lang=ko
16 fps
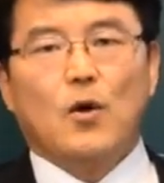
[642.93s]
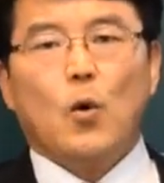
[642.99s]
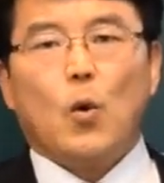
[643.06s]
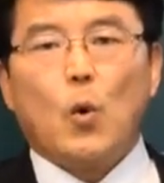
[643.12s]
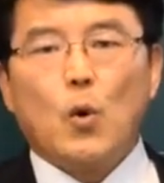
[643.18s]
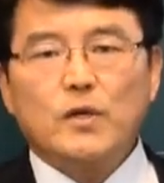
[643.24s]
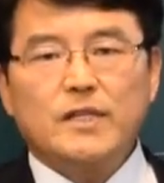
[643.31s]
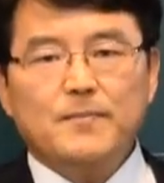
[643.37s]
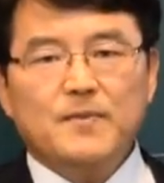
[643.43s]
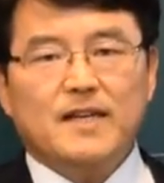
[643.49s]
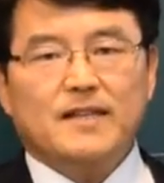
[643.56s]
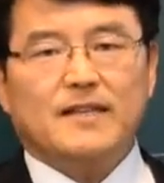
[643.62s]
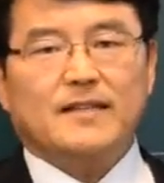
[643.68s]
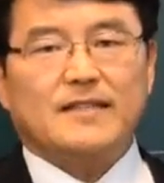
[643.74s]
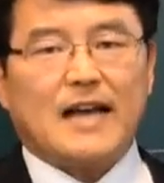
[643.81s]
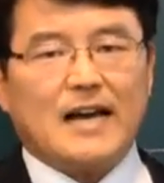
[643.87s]

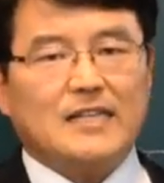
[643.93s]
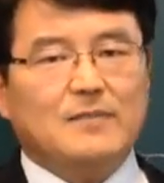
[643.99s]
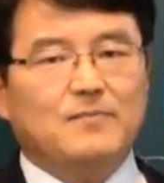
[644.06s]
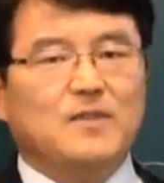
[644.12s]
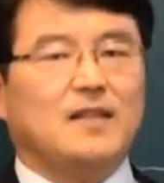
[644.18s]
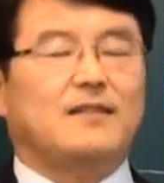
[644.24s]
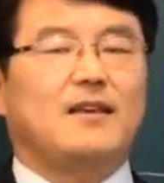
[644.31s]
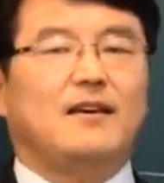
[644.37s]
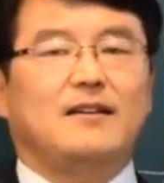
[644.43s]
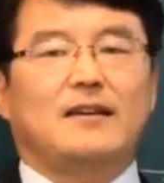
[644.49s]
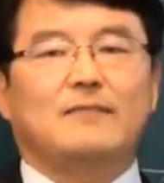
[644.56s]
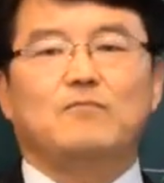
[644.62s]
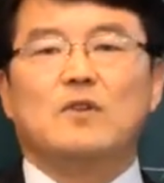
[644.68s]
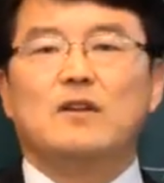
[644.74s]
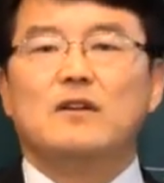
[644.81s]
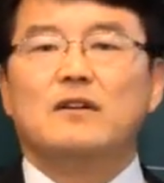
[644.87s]
50년대, 40년대
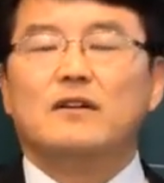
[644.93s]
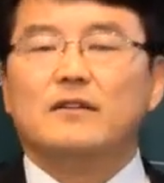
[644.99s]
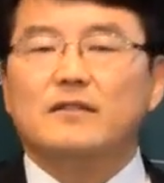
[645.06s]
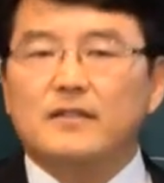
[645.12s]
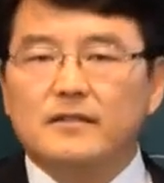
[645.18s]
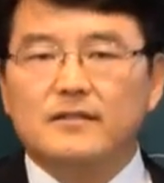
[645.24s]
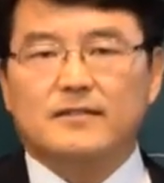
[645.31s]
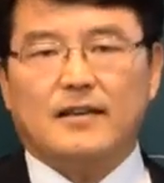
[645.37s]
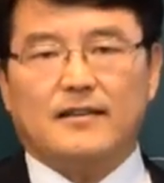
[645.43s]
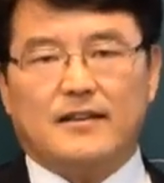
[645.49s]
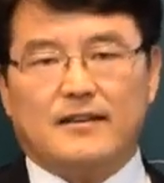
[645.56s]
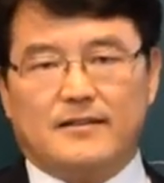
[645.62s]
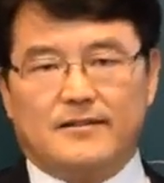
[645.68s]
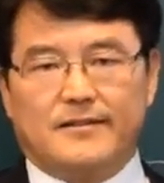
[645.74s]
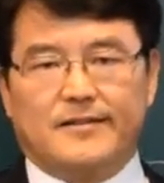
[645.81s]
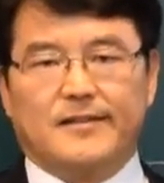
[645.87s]
태어난 그
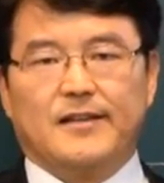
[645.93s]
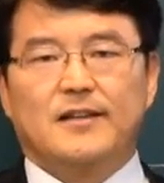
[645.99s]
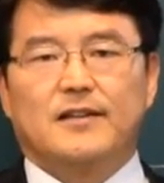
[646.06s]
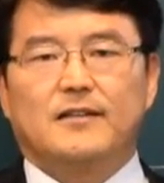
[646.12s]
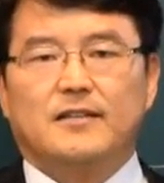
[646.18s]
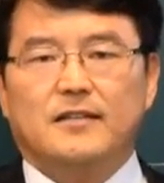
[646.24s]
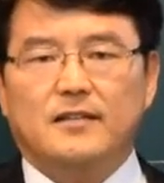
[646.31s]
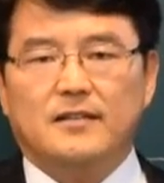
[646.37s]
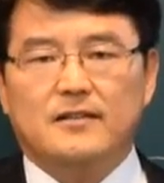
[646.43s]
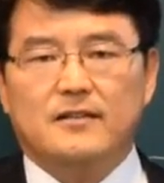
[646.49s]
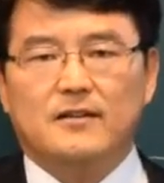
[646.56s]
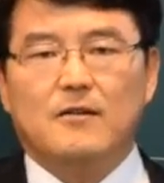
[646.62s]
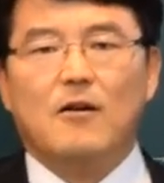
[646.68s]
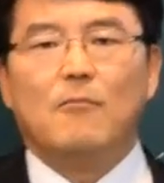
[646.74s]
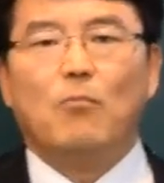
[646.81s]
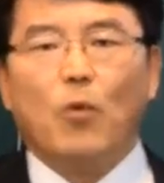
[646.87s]
세대들은
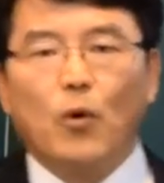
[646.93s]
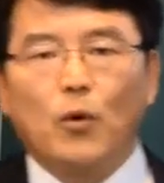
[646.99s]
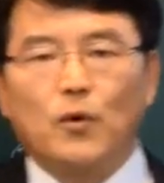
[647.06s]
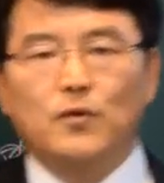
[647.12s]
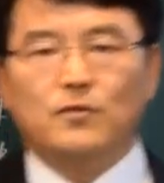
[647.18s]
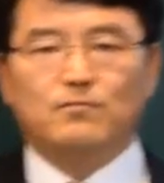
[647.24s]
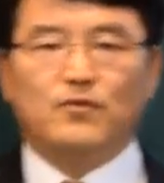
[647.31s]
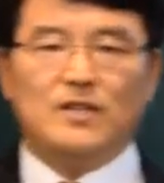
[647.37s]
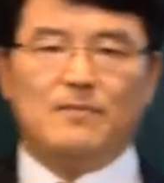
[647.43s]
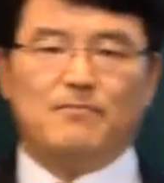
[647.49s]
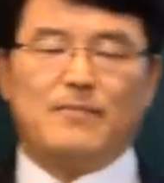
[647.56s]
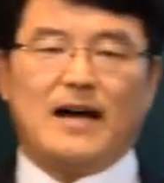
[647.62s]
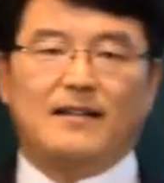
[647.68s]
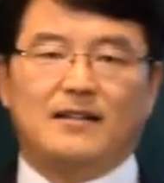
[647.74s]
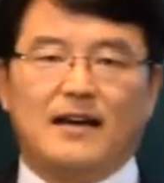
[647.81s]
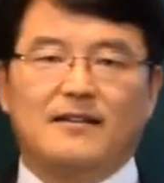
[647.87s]
시를 모르는 분이
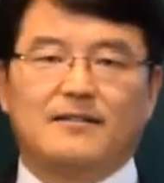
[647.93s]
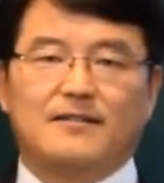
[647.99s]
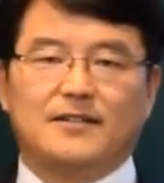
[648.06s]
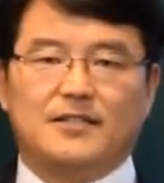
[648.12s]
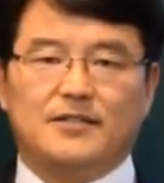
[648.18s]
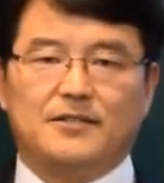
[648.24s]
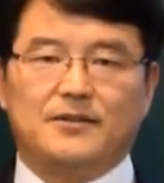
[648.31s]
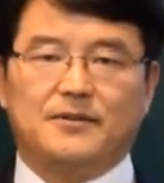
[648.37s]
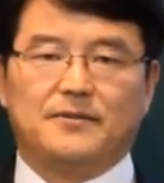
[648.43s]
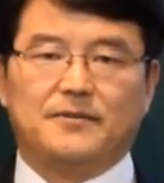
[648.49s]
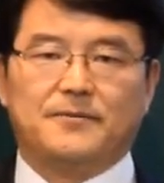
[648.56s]
많다는 것이죠.